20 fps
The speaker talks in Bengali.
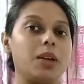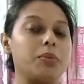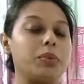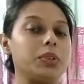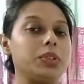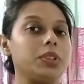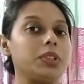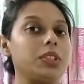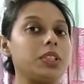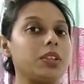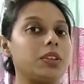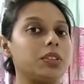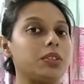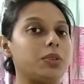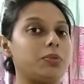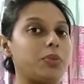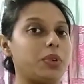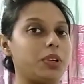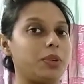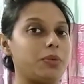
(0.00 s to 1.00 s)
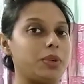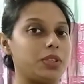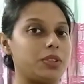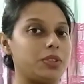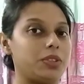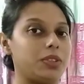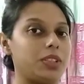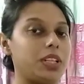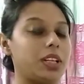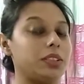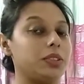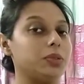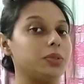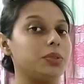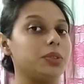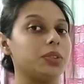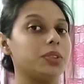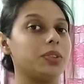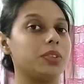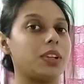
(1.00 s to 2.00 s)
প্রযুক্তিগত পরিবেশ যদি আজ
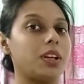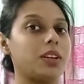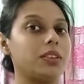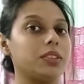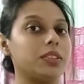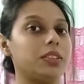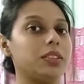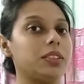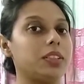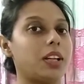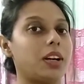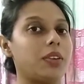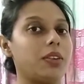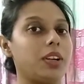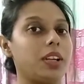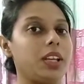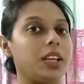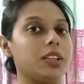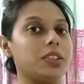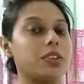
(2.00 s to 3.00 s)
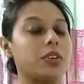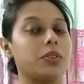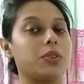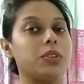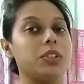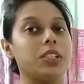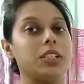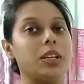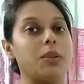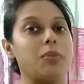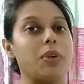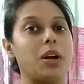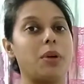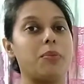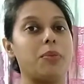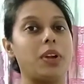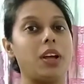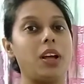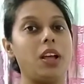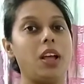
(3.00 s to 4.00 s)
উন্নত না হতো তাহলে এই সকল সেবা
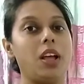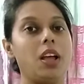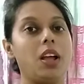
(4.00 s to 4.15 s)
আমরা